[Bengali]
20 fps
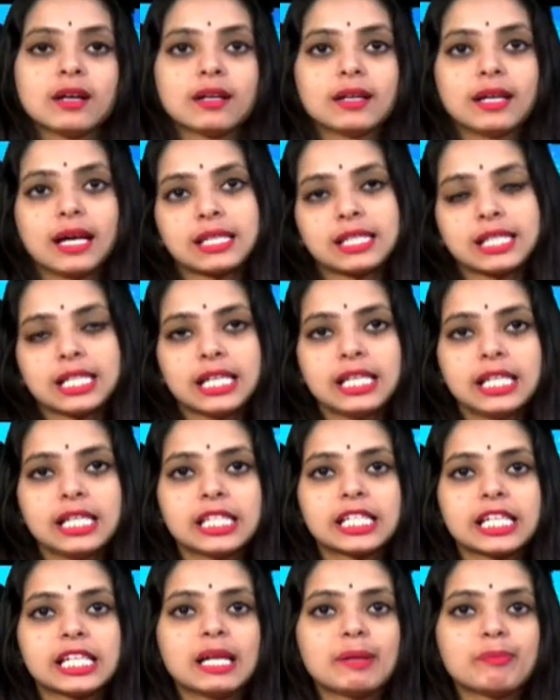রাজশাহী
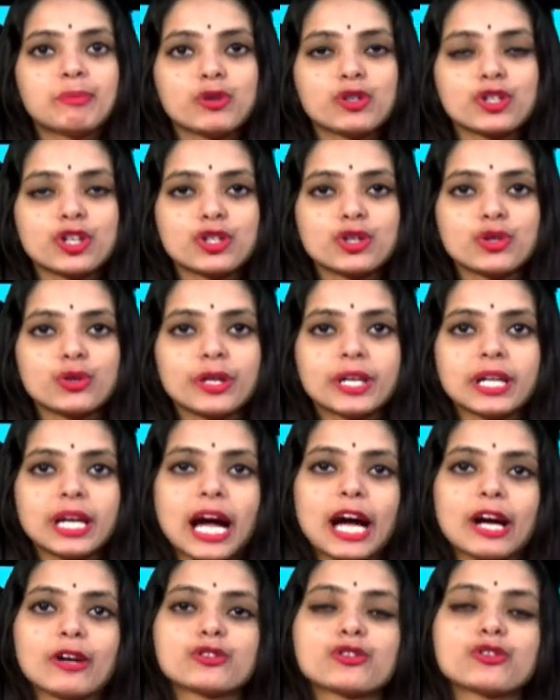জেলা প্রশাসকের
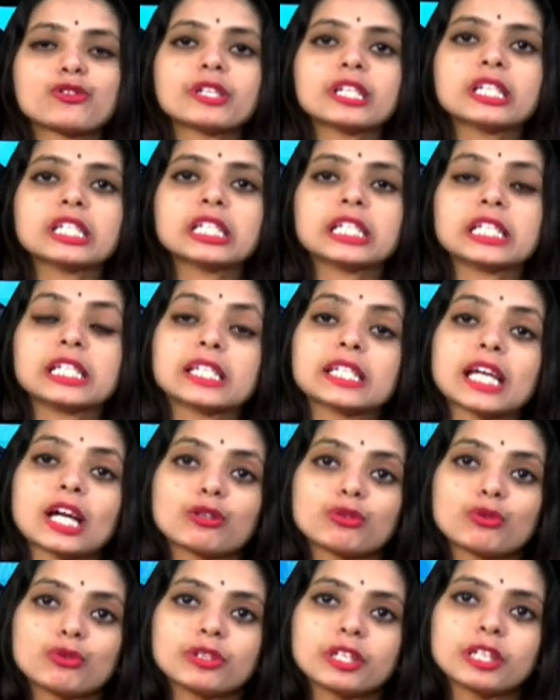আয়োজনে
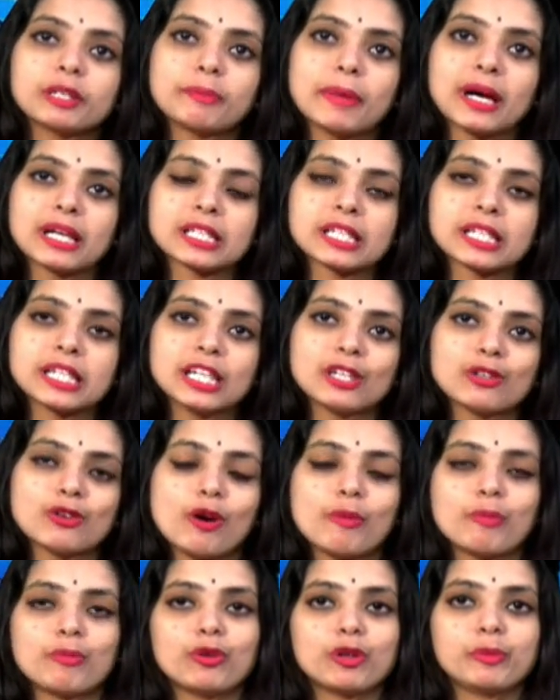শীতার্তদের মাঝে
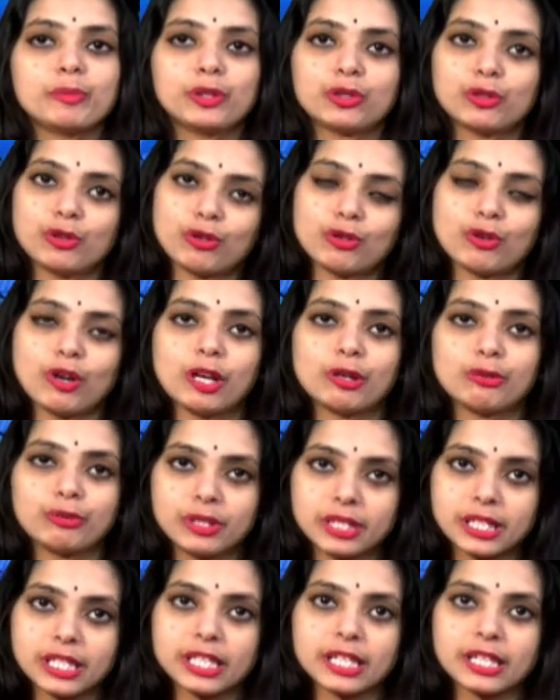কম্বল বিতরণ করা
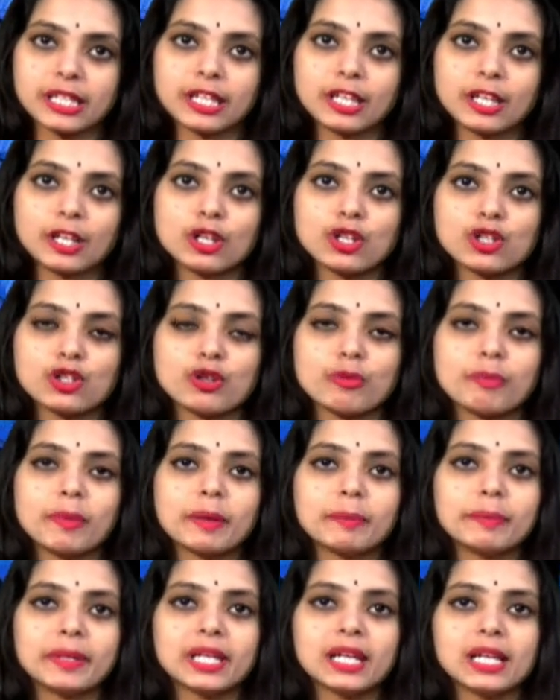হয়েছে
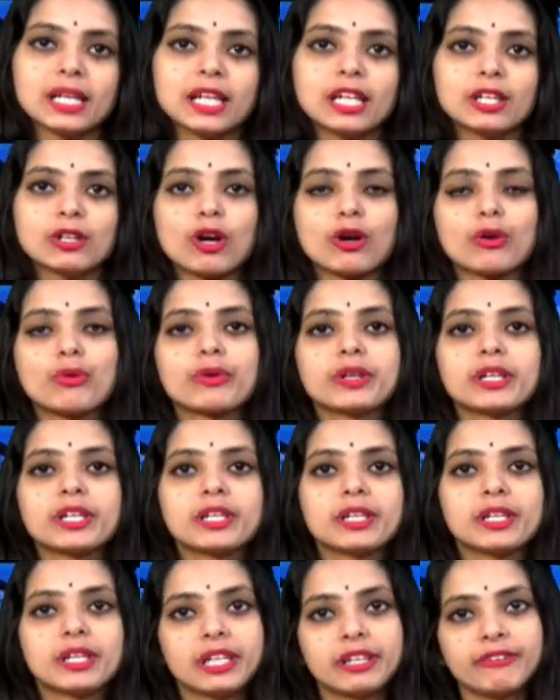সোমবার বিকেলে
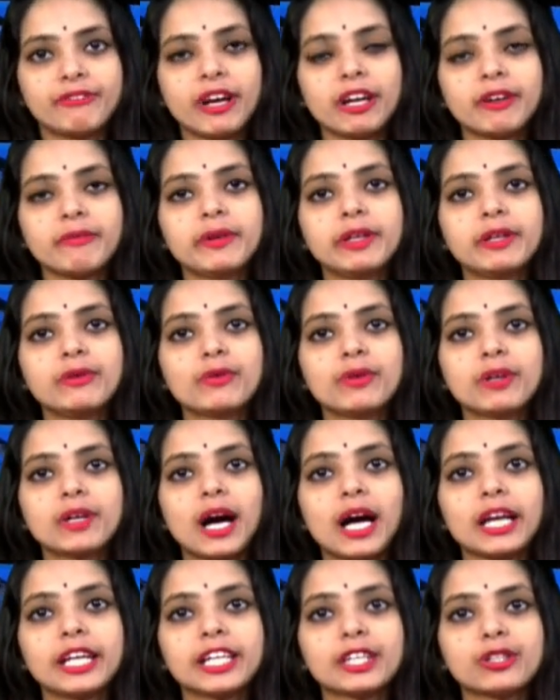নগরীর রিভারভিউ
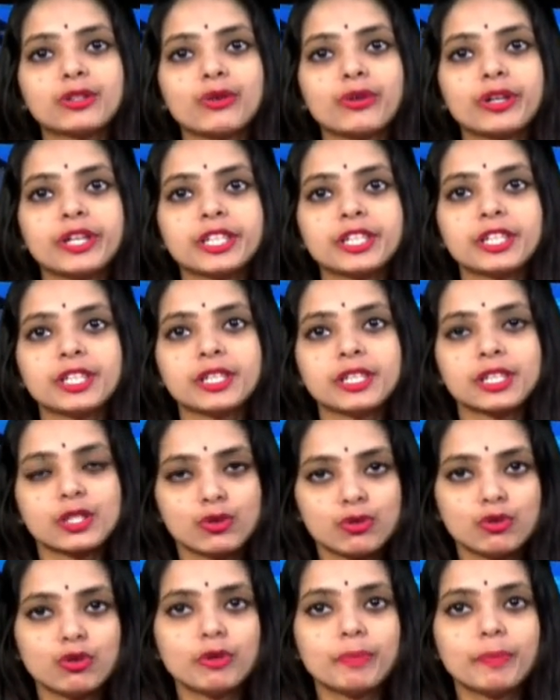কালেক্টরেট
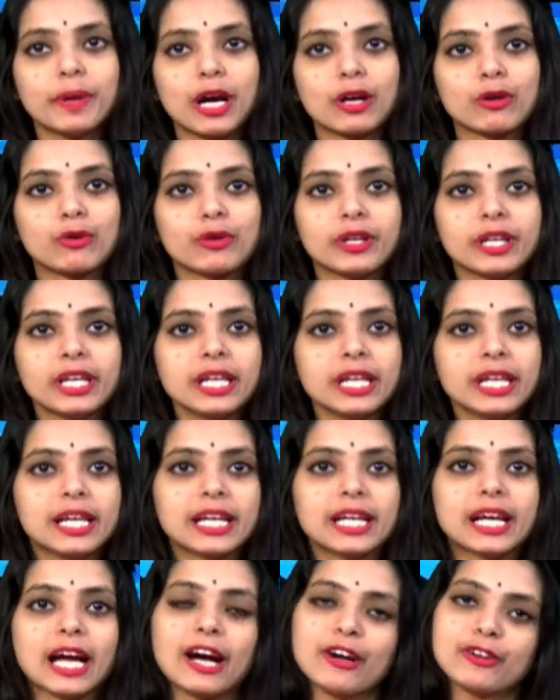স্কুল প্রাঙ্গণে
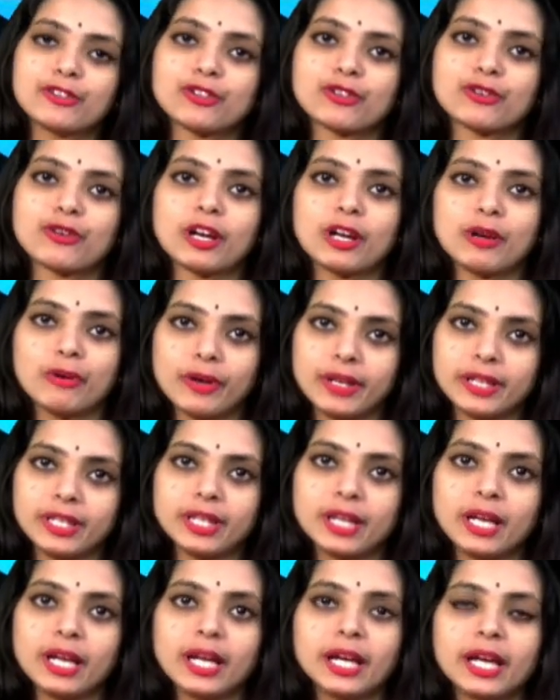এর আয়োজন করা হয়
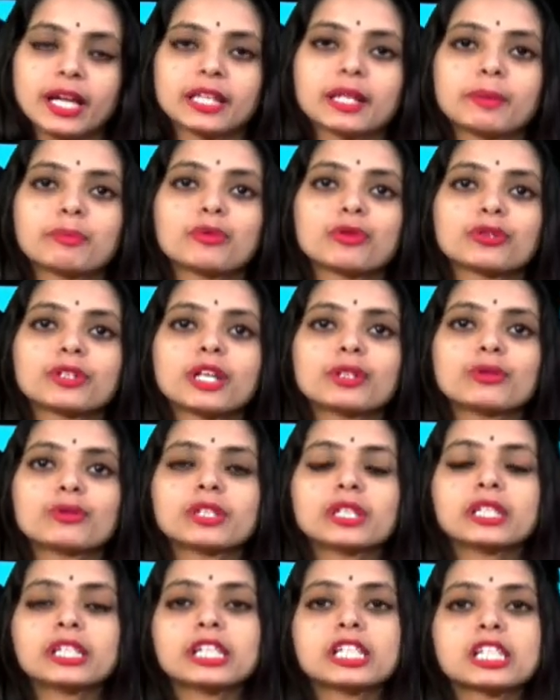এতে প্রধান
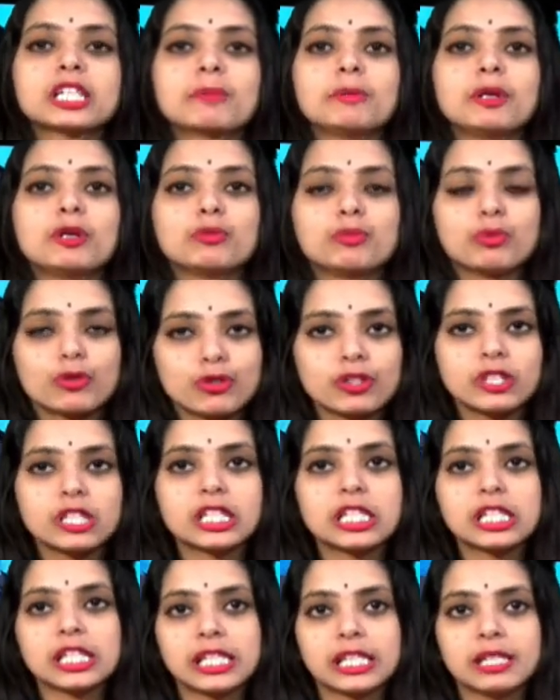অতিথি হিসেবে
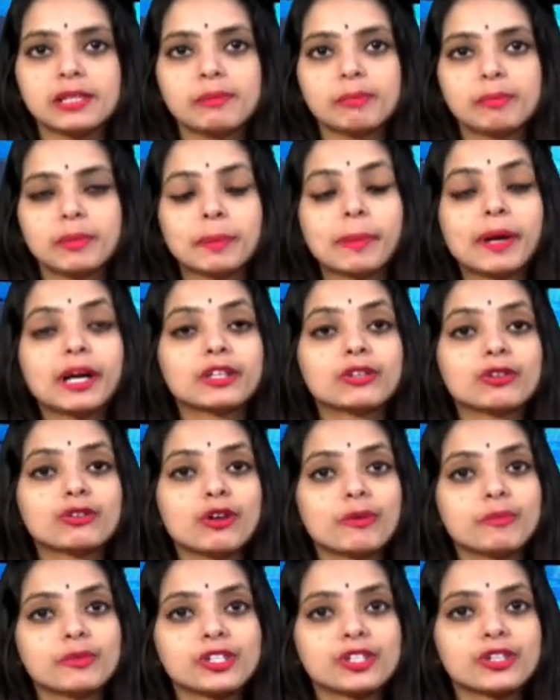উপস্থিত ছিলেন বিভাগীয়
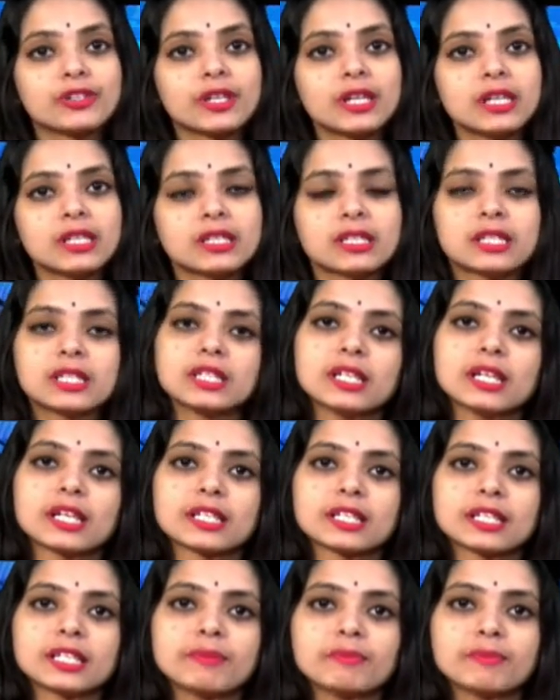কমিশনার জি
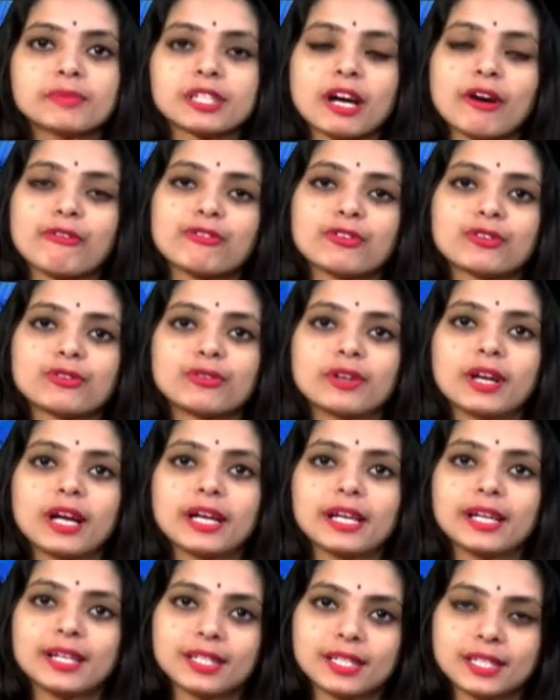এস এম
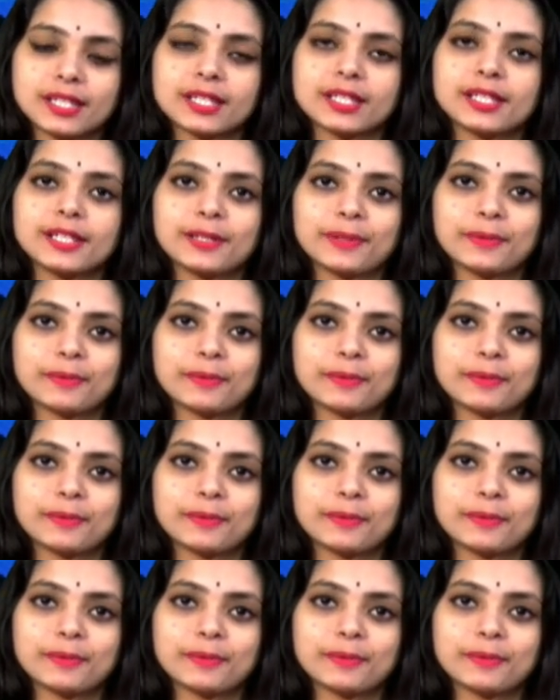জাফরুল্লাহ এনডিসি